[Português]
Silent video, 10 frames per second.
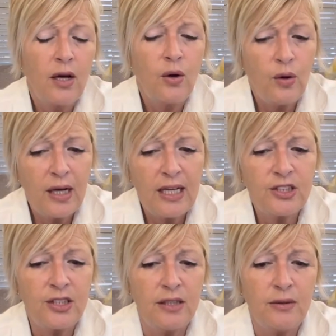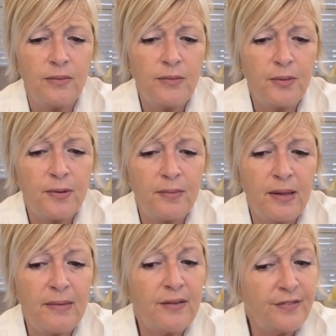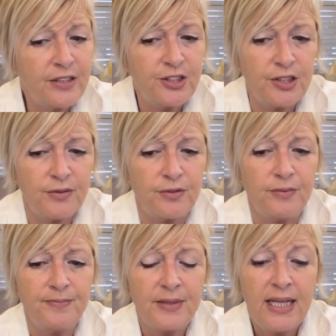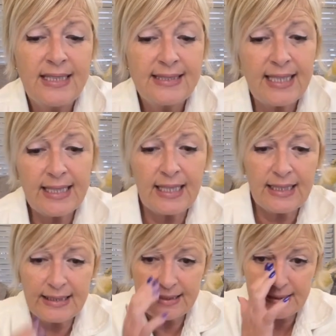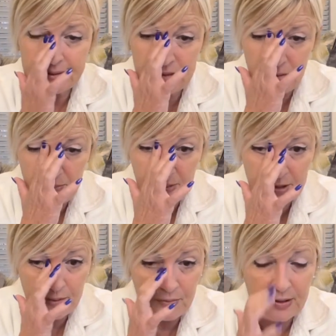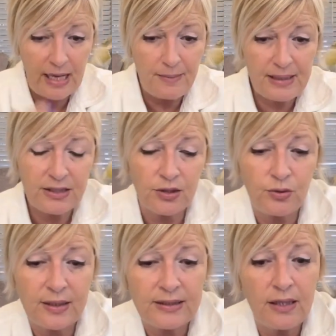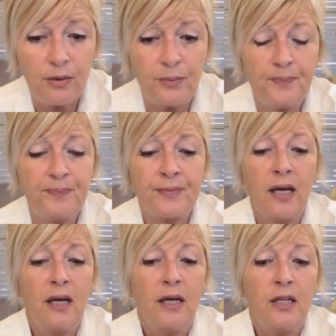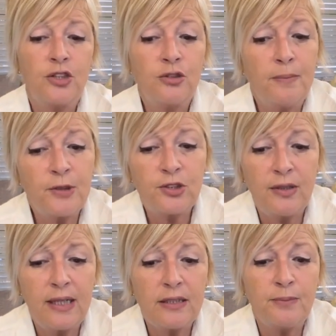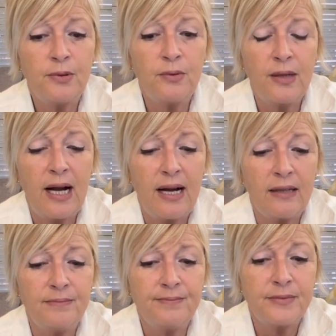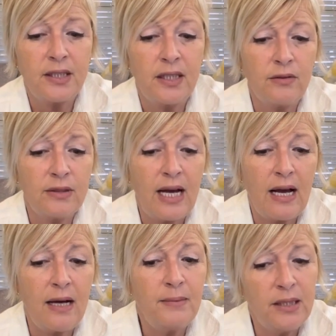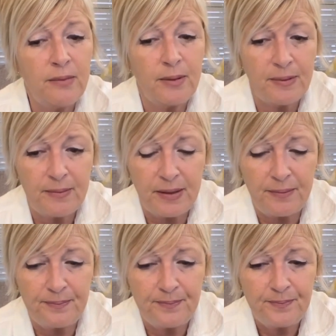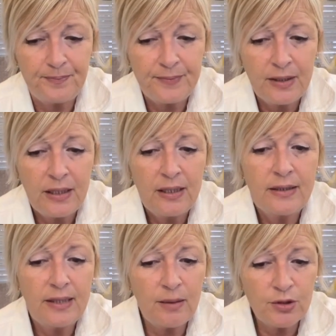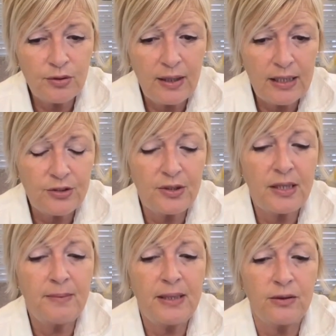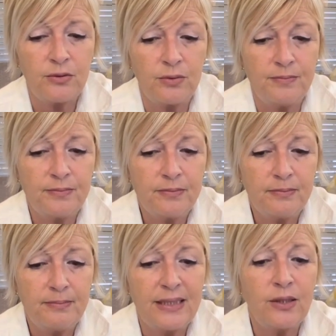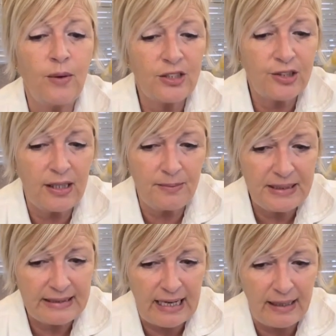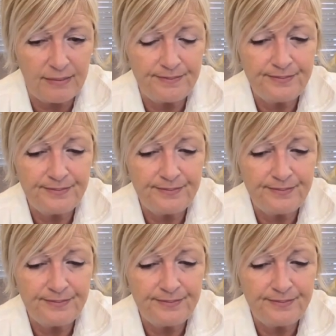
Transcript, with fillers: Olá, Jânio, meu problema é afetivo. Será que a lei da atração pode mudar a minha situação? Estou apaixonada por um cara que não dá a mínima para mim. Temos um relacionamento, mas eu acho que ele me trai.